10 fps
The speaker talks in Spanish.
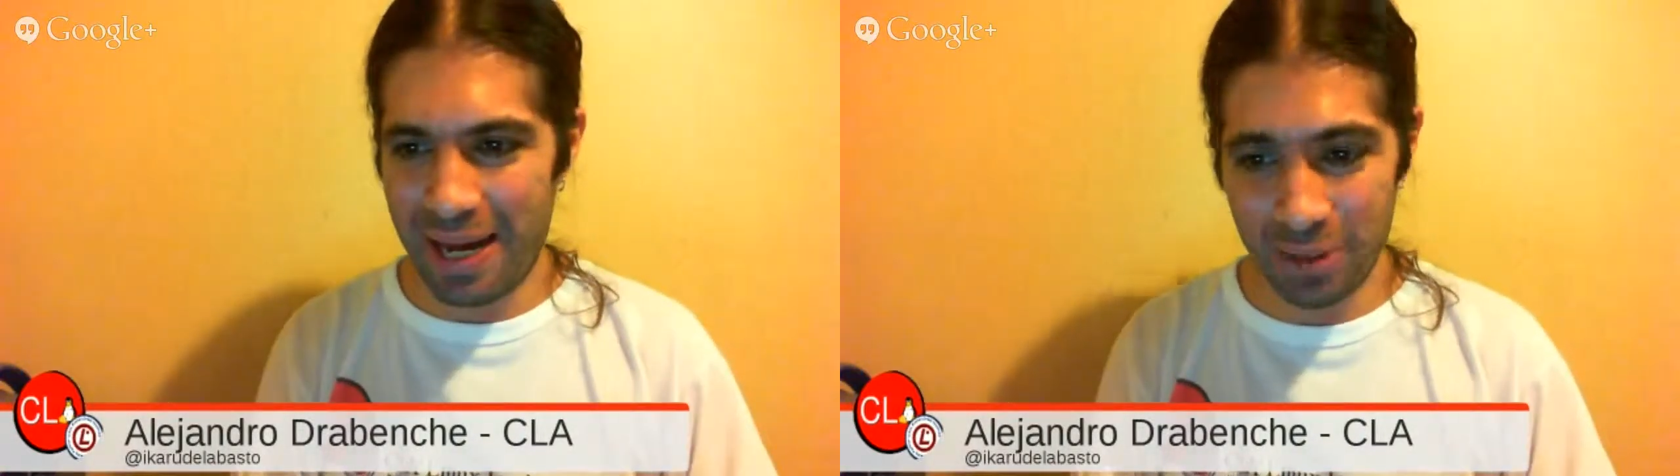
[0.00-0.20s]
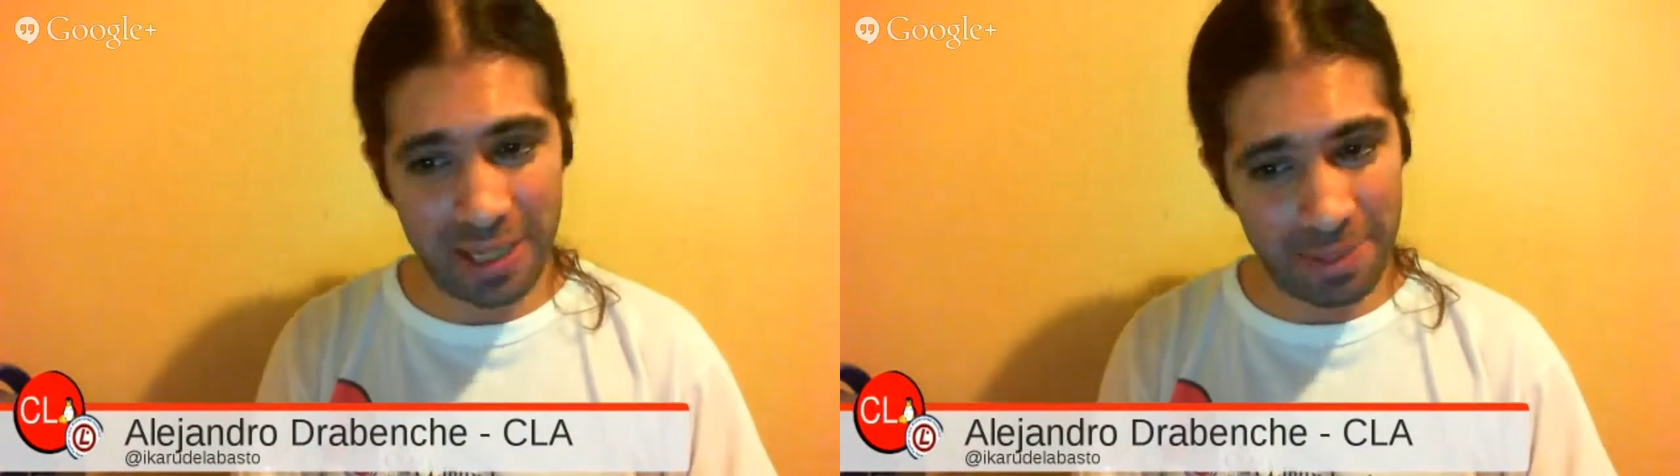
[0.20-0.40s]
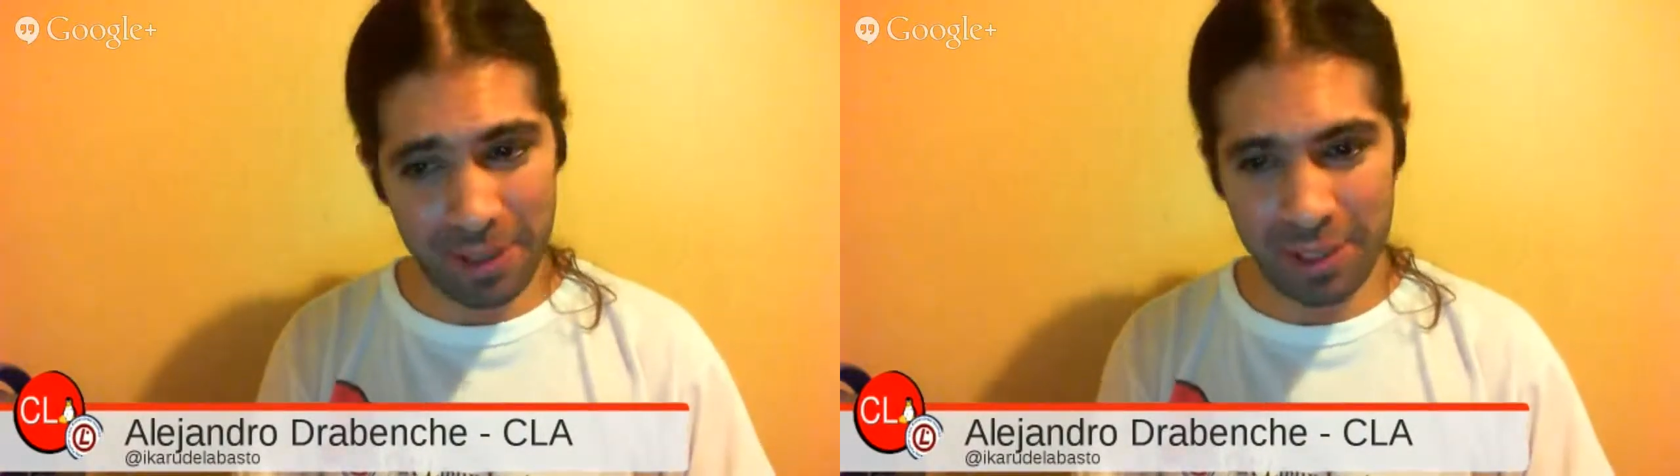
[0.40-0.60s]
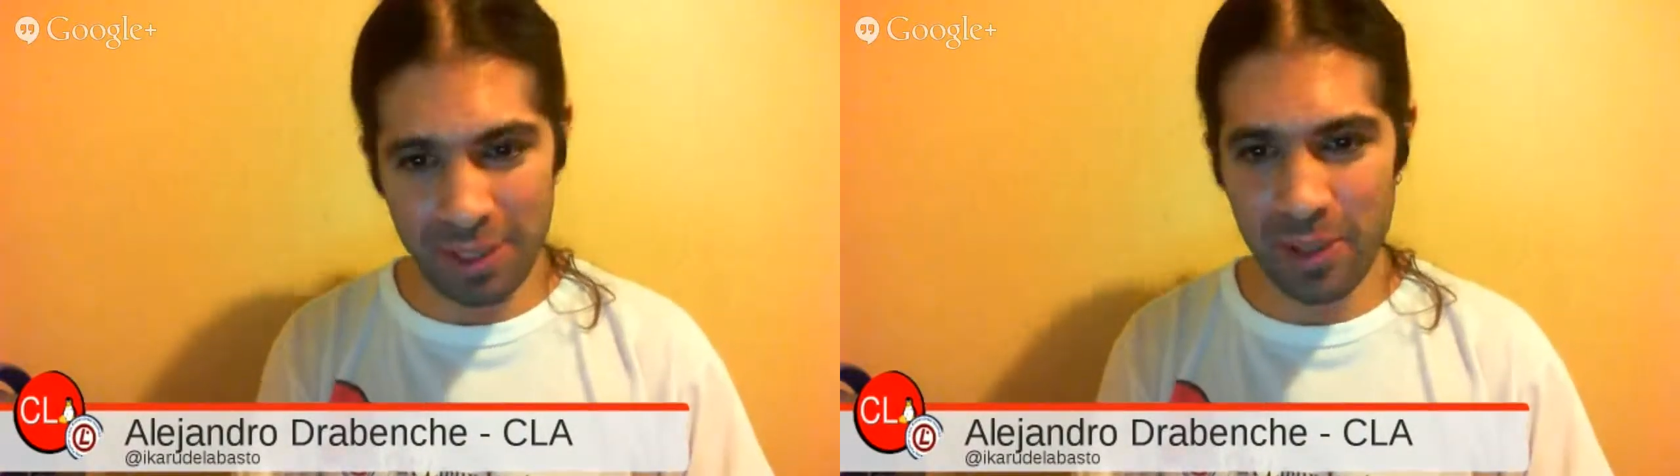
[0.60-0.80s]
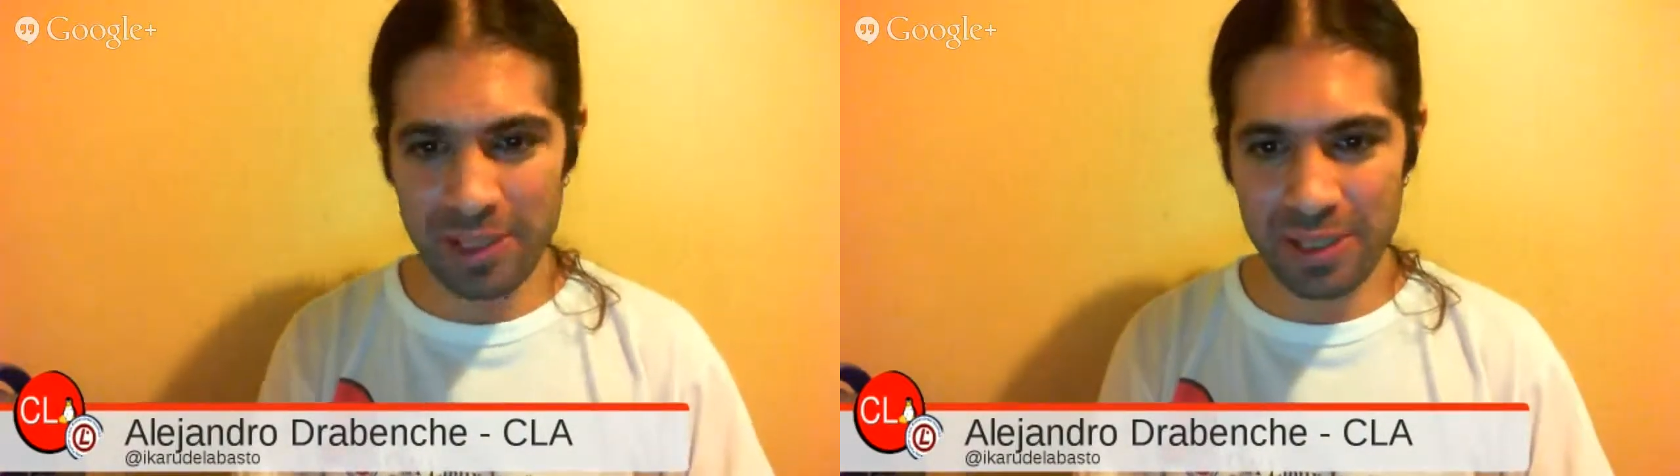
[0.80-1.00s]
Pero está bueno, está
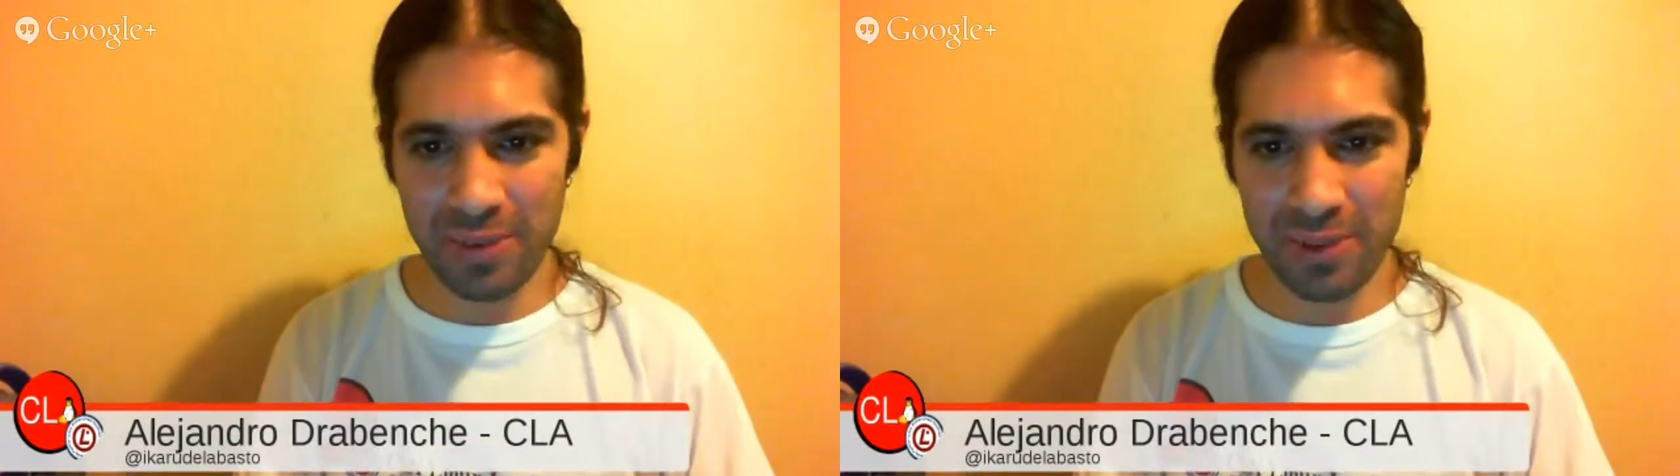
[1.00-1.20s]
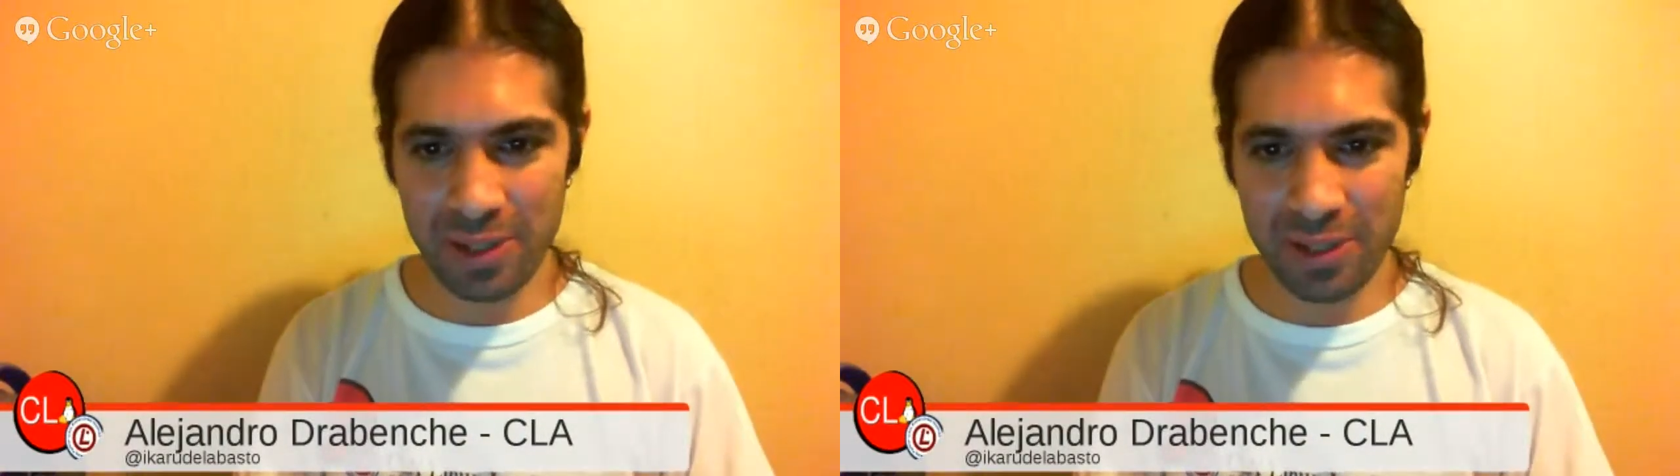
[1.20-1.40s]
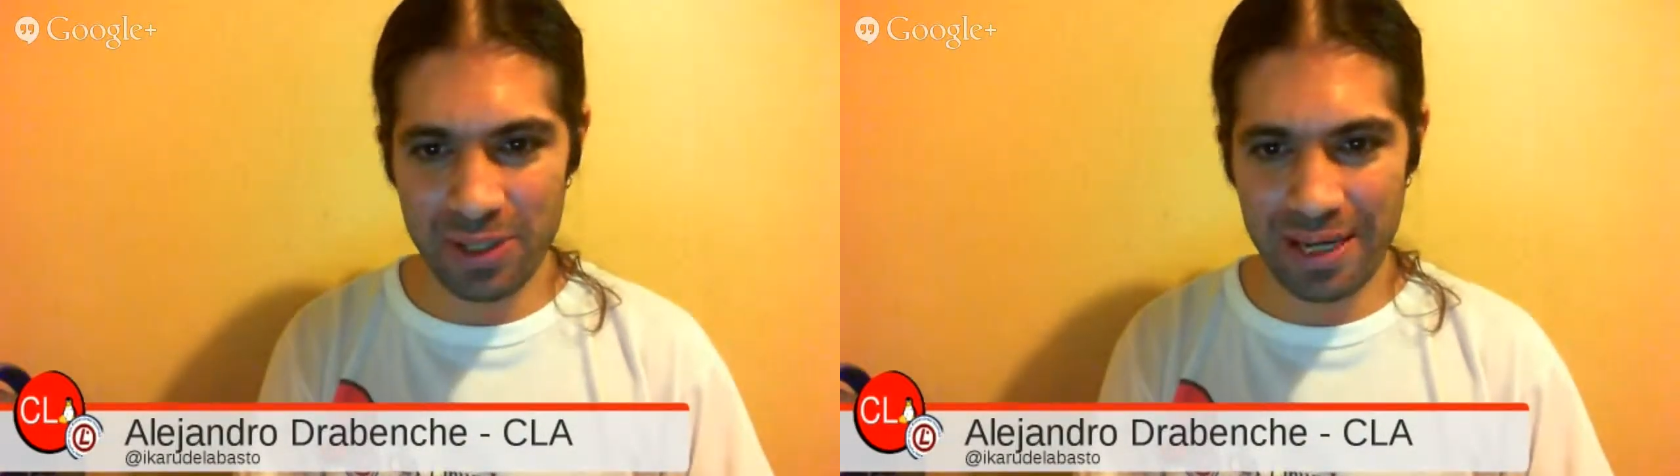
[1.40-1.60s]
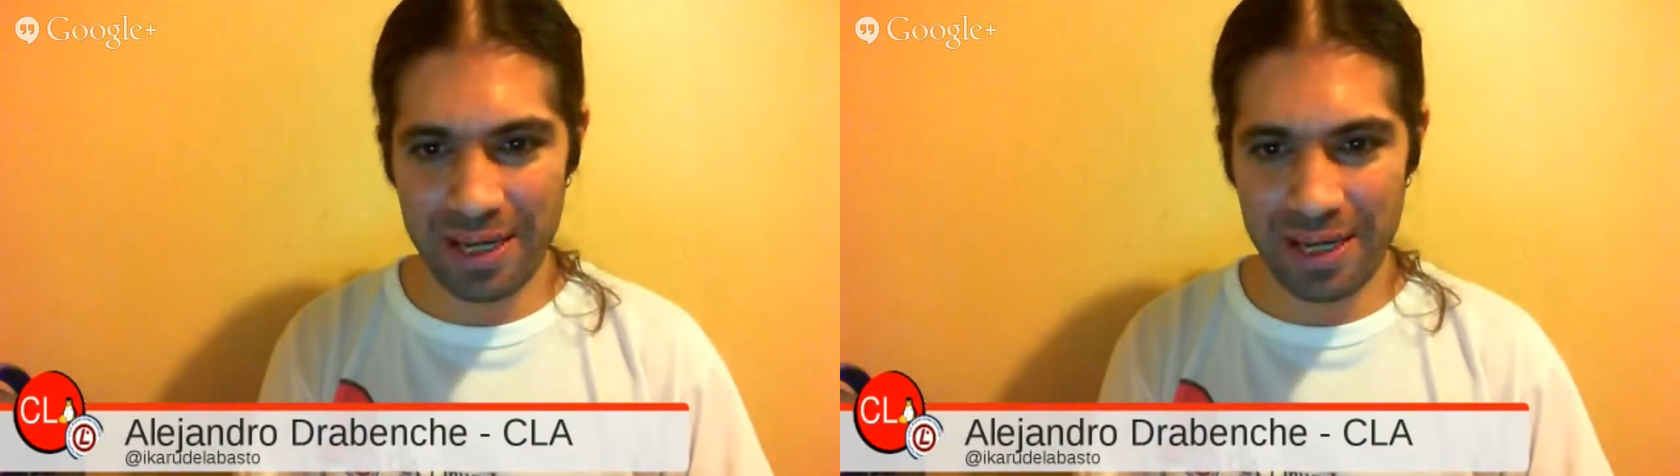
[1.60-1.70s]
bueno que lo tengan